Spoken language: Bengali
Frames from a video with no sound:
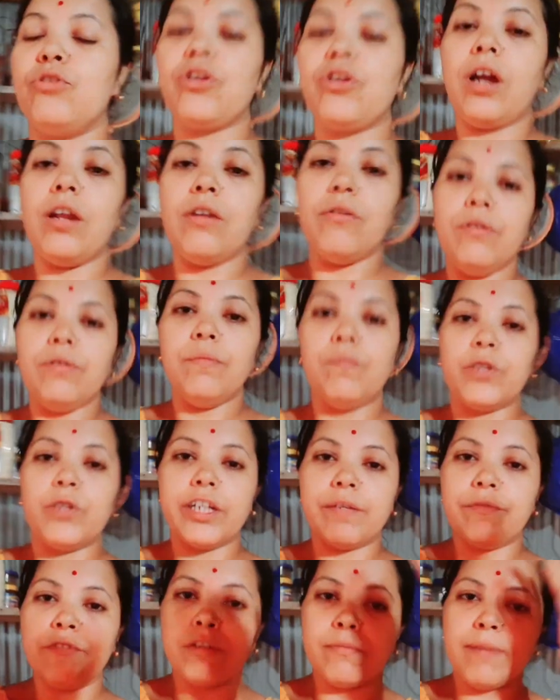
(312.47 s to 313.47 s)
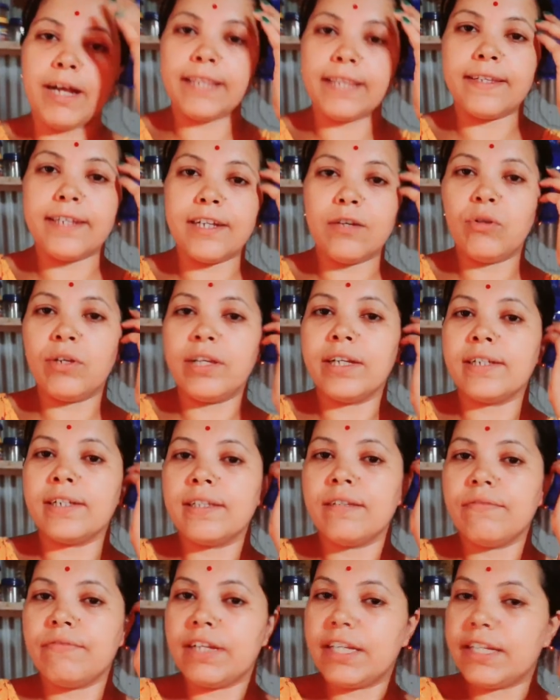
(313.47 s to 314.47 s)
চলো মোটামুটি ভাতটা হয়ে
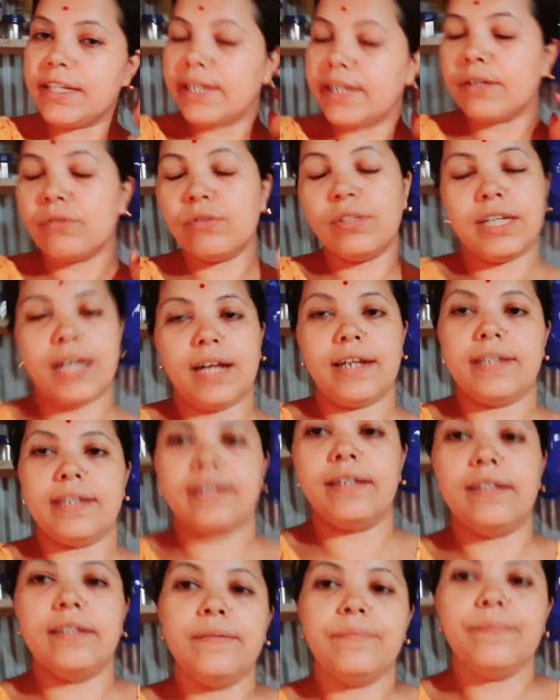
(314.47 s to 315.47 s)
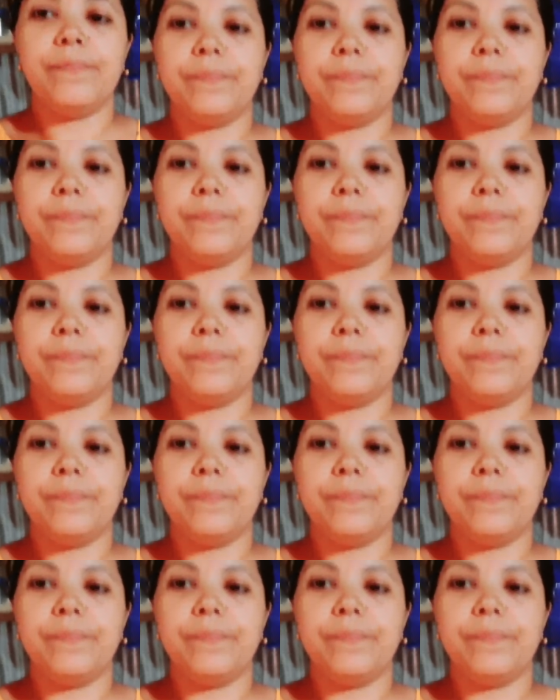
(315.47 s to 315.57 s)
গেছে ফ্যানটা এখন ঝাড়িয়ে নি